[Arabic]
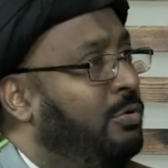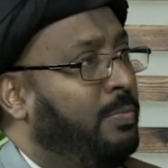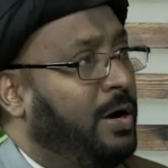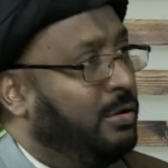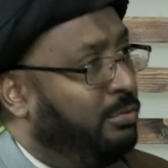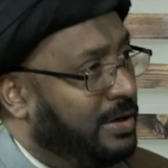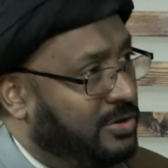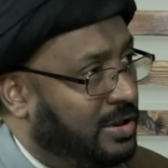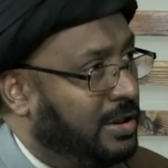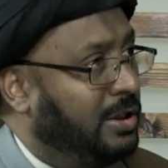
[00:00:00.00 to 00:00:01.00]
وبحثوا عن
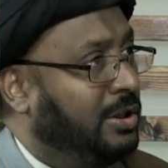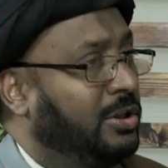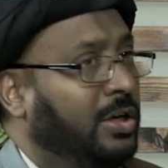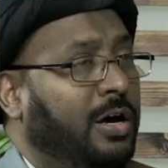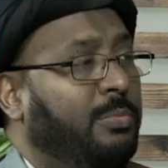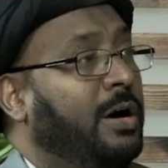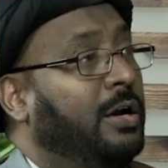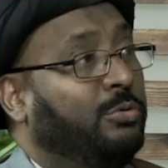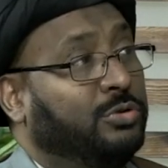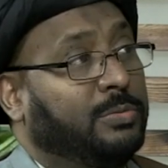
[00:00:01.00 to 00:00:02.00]
سند الكتاب هل
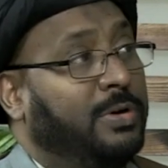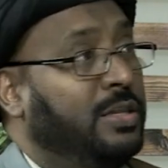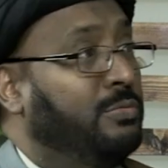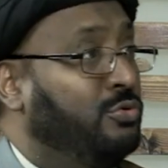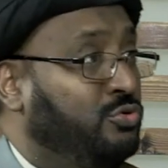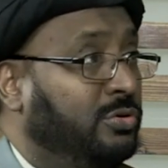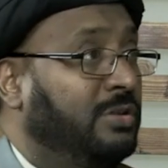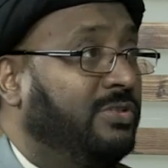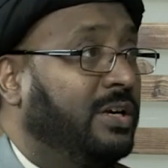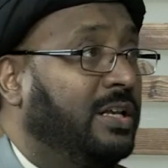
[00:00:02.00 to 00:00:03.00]
الخطب هذه موجودة
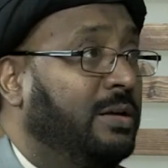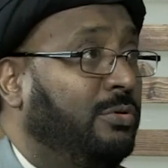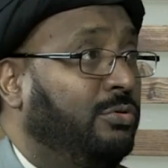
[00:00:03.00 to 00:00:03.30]
في غيرها من